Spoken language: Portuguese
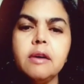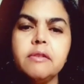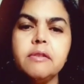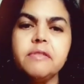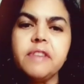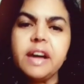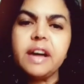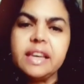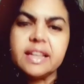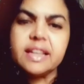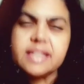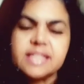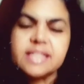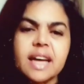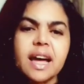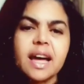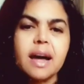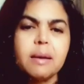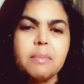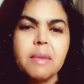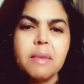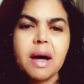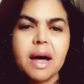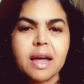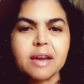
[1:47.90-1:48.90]
Vanessa
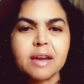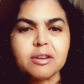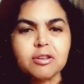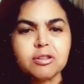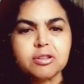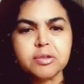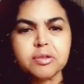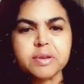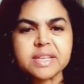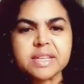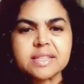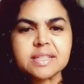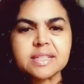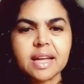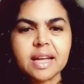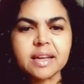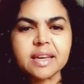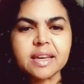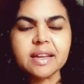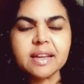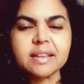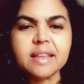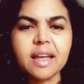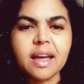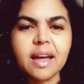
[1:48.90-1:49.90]
Camargo, no
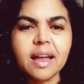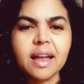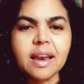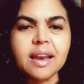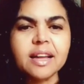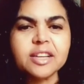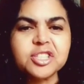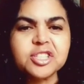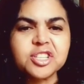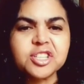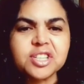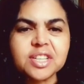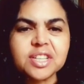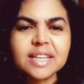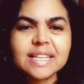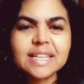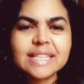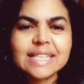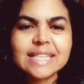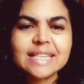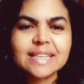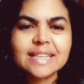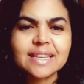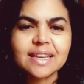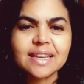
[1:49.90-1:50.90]
Instagram dela,
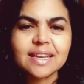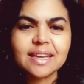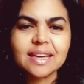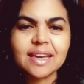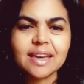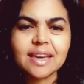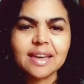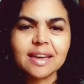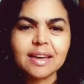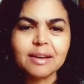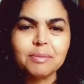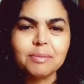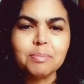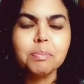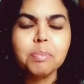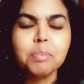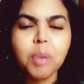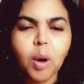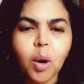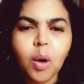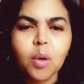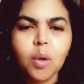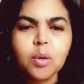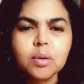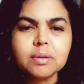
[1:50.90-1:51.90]
disse que
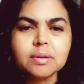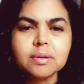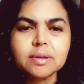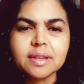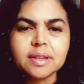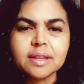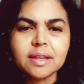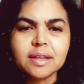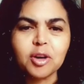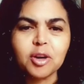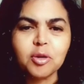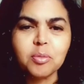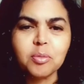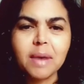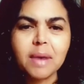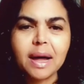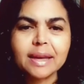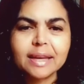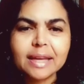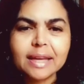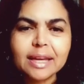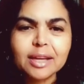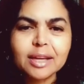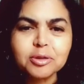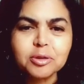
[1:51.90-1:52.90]
bom que o
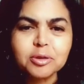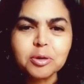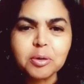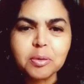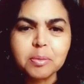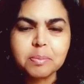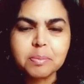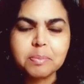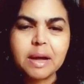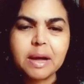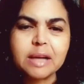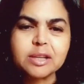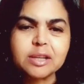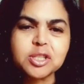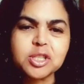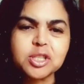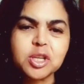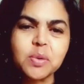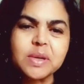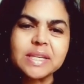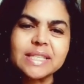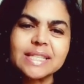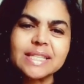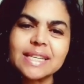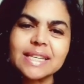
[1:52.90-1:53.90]
marido passou
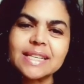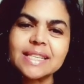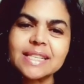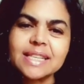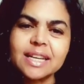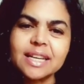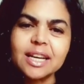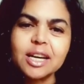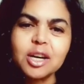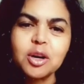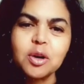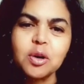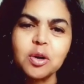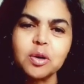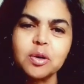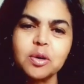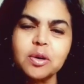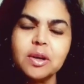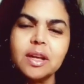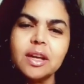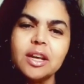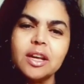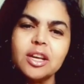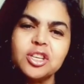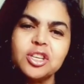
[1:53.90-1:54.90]
esse ciclo
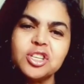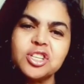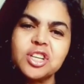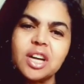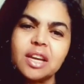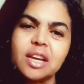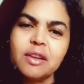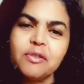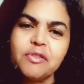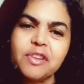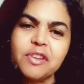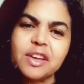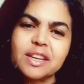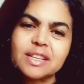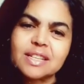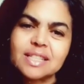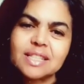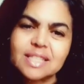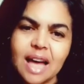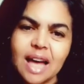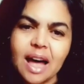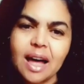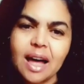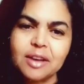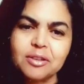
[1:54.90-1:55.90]
de
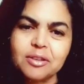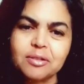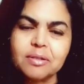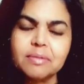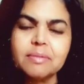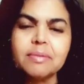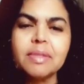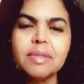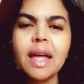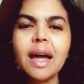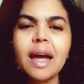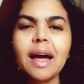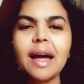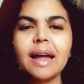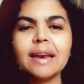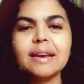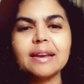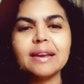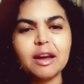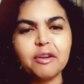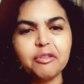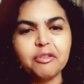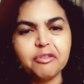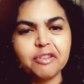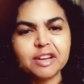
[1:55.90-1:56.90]
aniversário ali
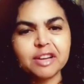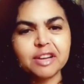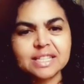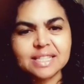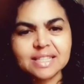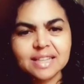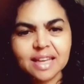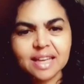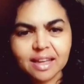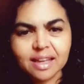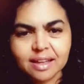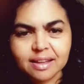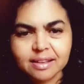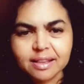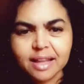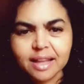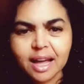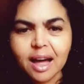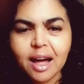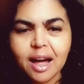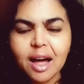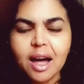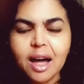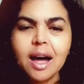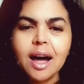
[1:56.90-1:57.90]
na fazenda,
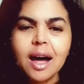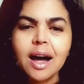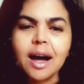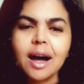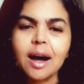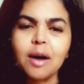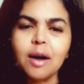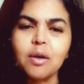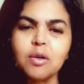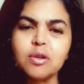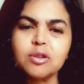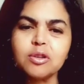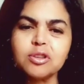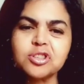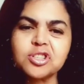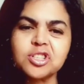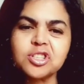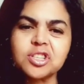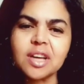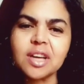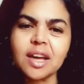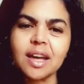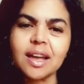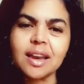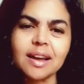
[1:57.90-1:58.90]

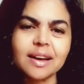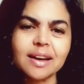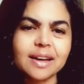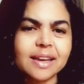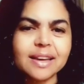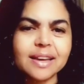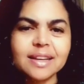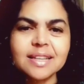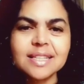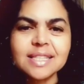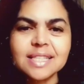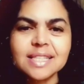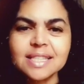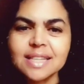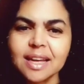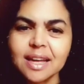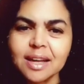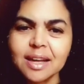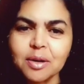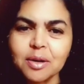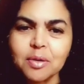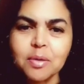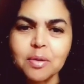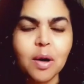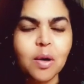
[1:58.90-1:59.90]
aonde ela
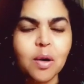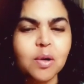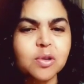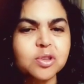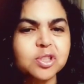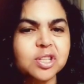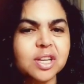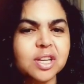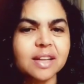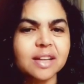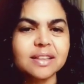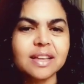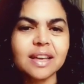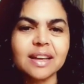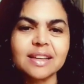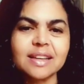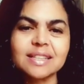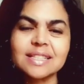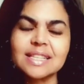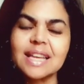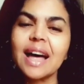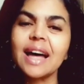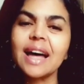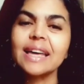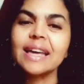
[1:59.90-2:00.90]
cresceu, aonde ela tem
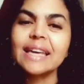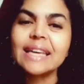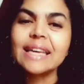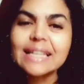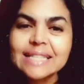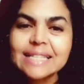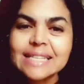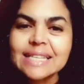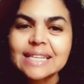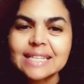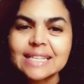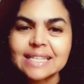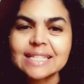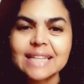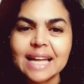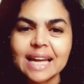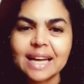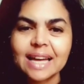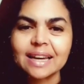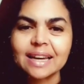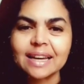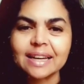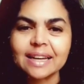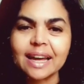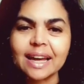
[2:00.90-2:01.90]
as raízes
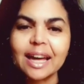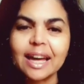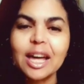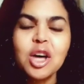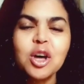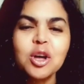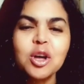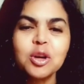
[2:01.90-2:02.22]
dela, né?